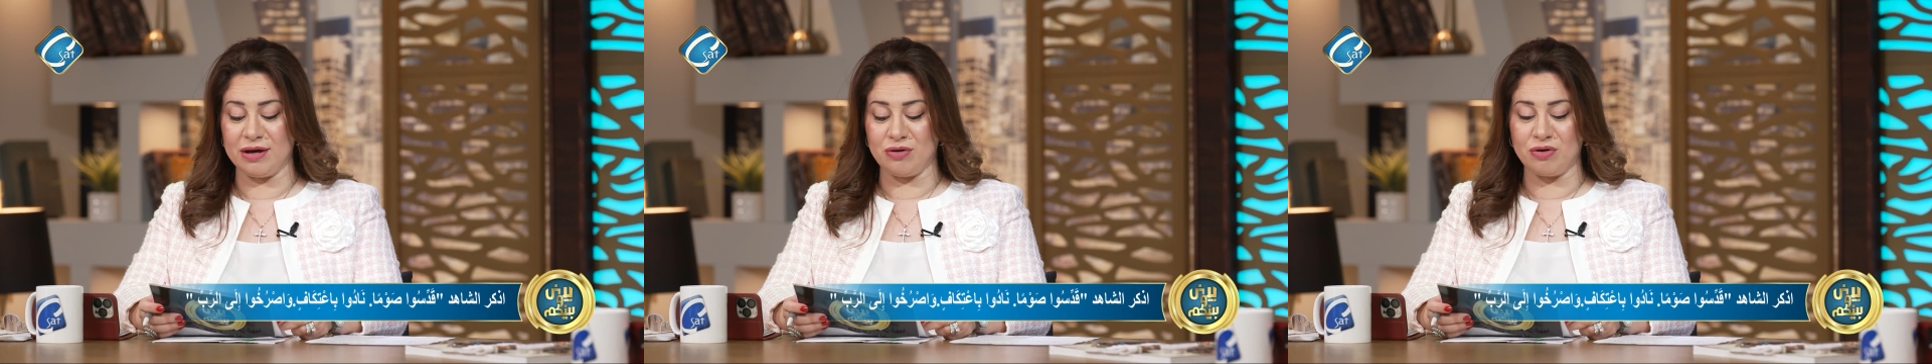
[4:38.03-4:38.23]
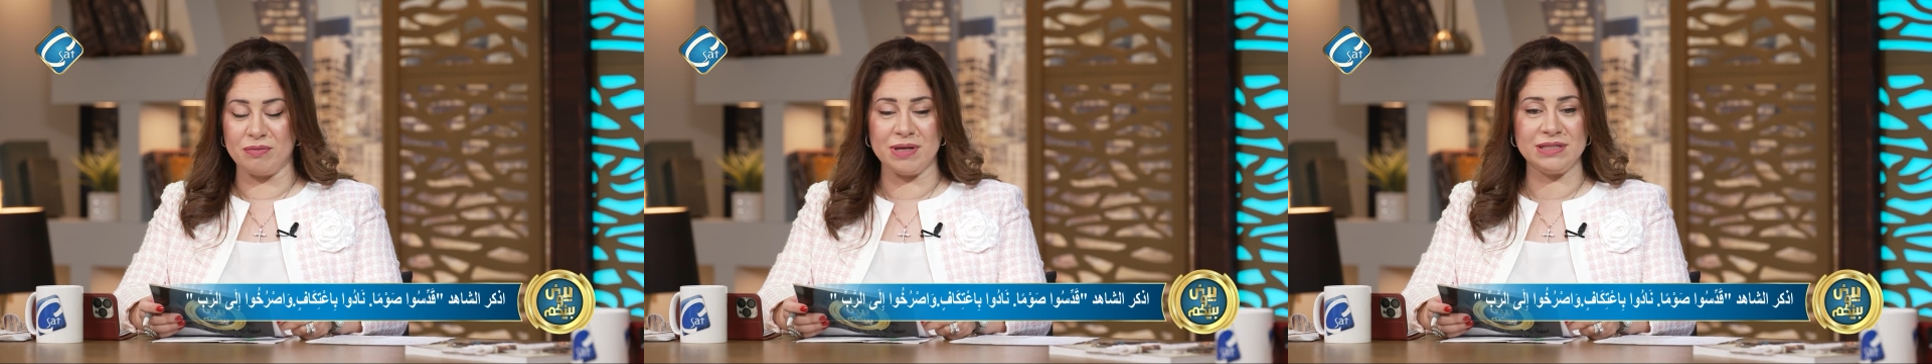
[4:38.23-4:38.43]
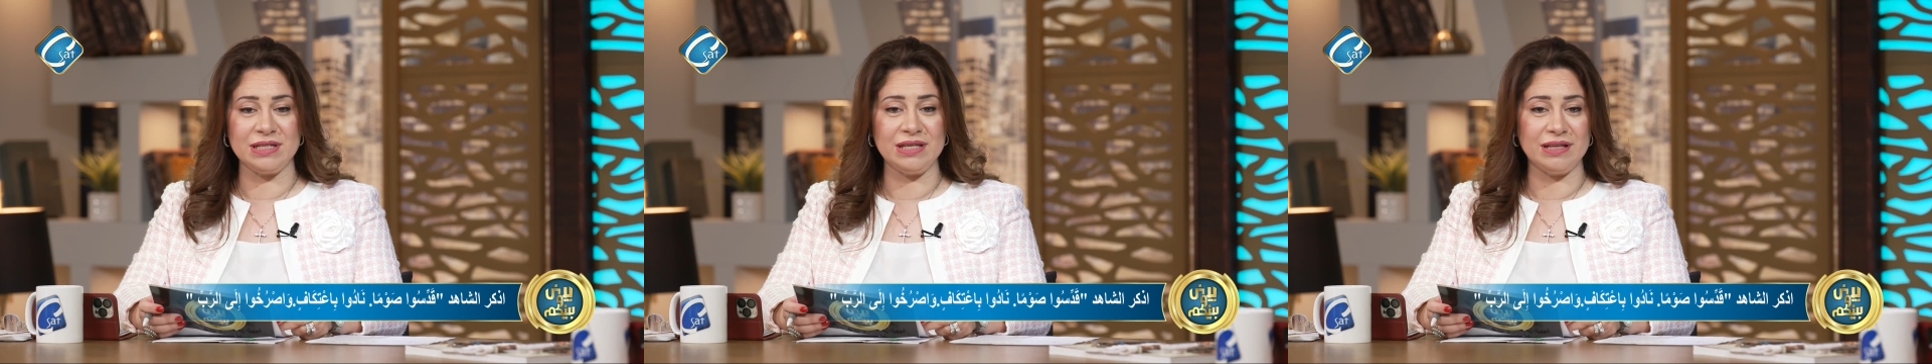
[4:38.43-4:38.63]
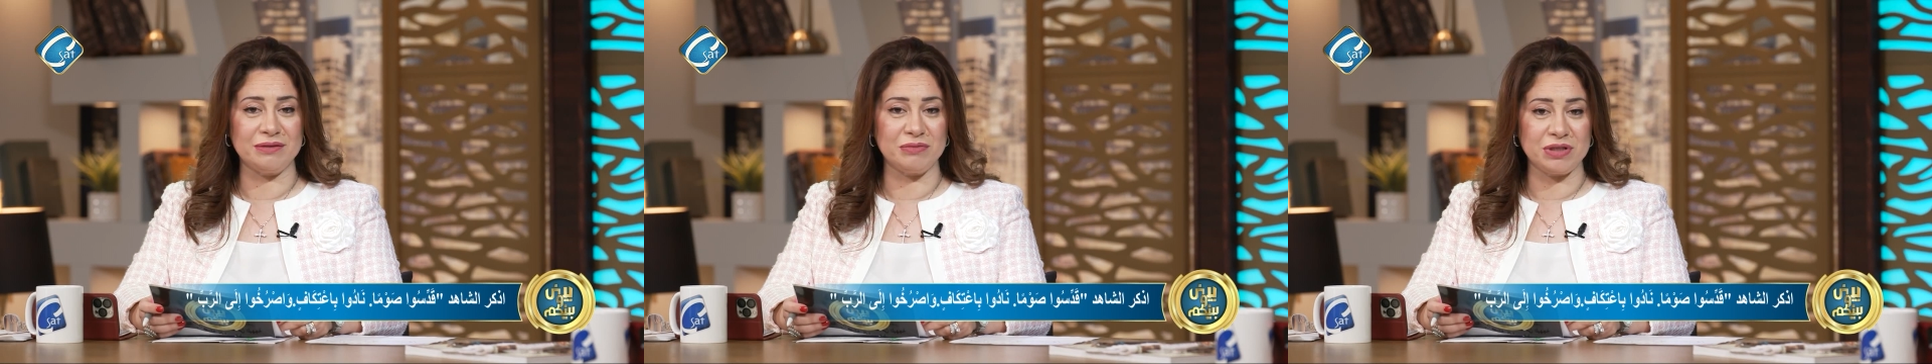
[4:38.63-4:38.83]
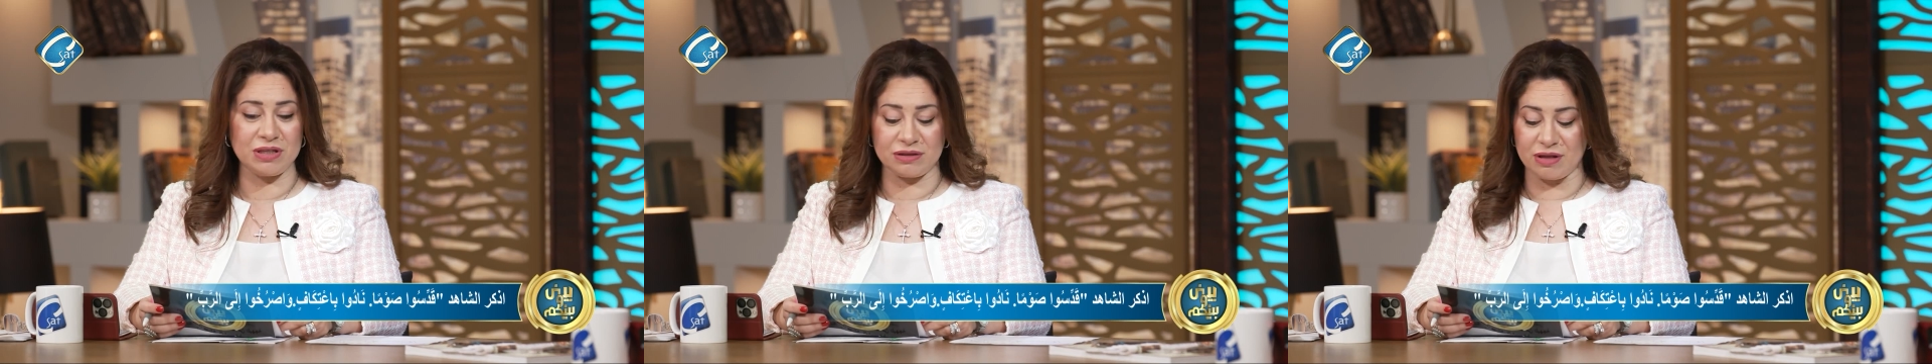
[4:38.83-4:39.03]
ومزيدا
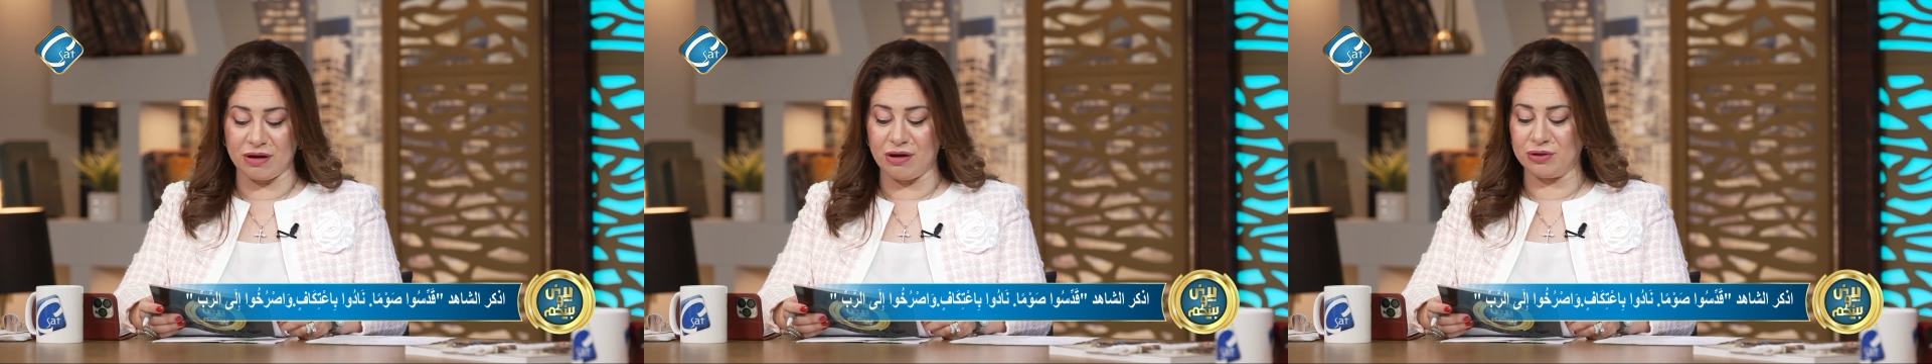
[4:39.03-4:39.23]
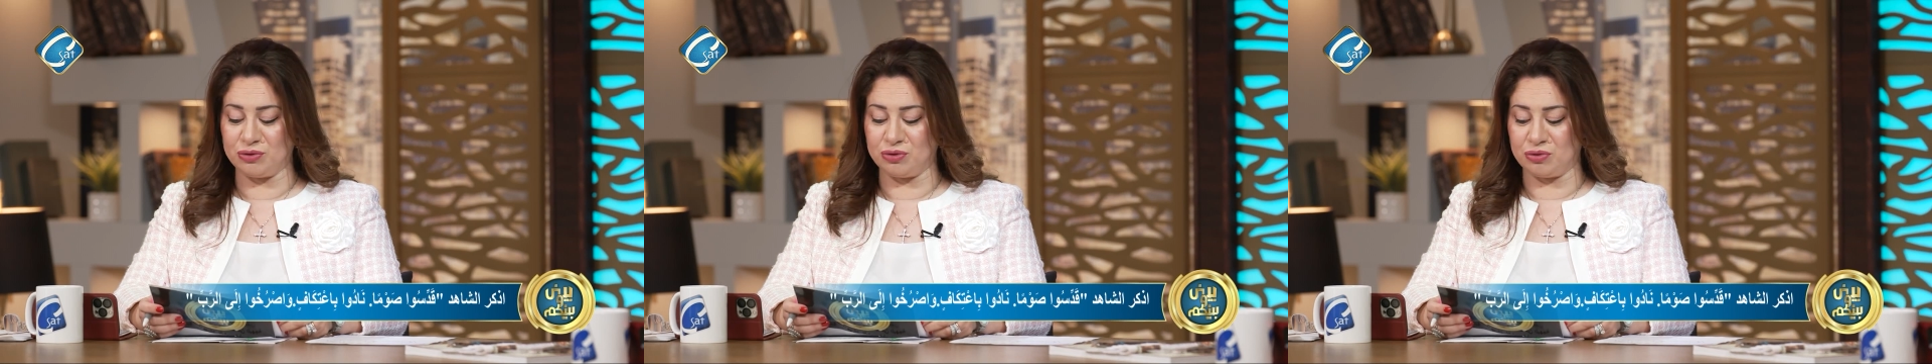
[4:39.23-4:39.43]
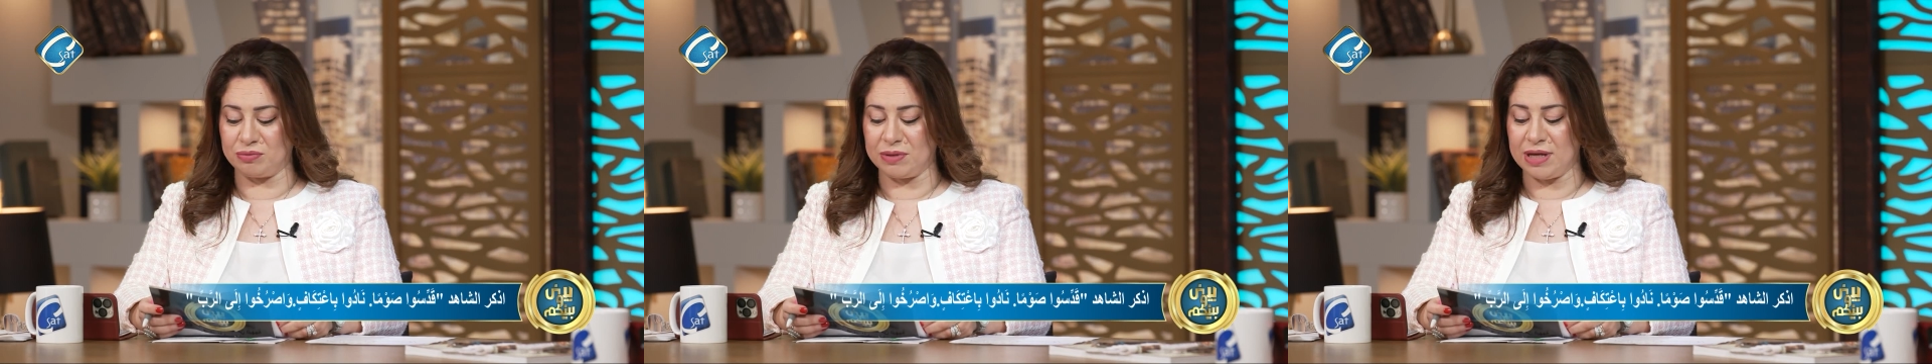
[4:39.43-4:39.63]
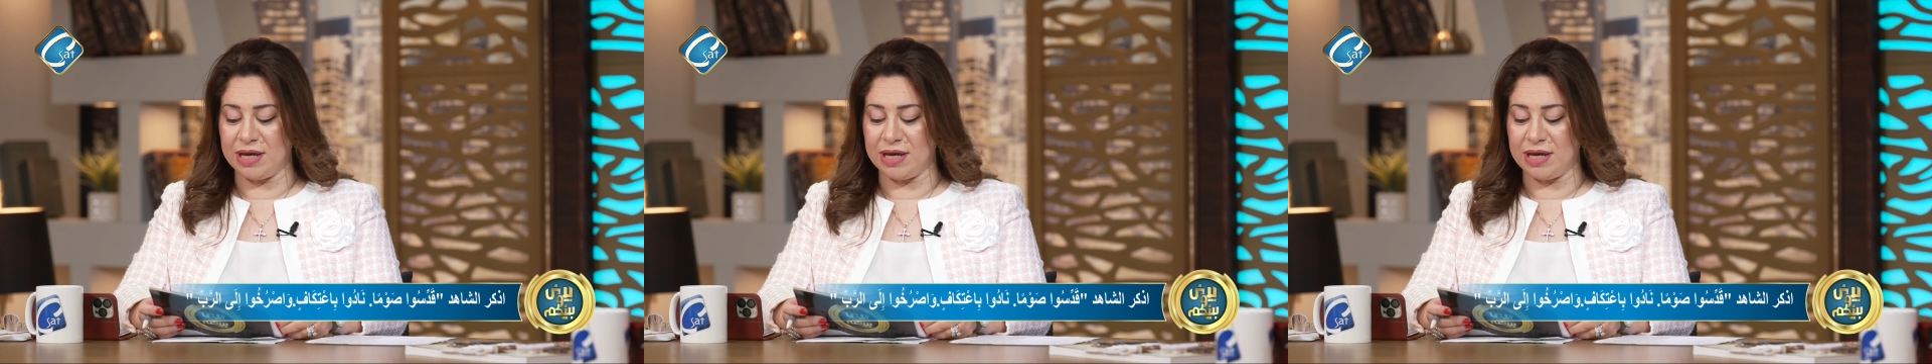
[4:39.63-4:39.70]
من التقدم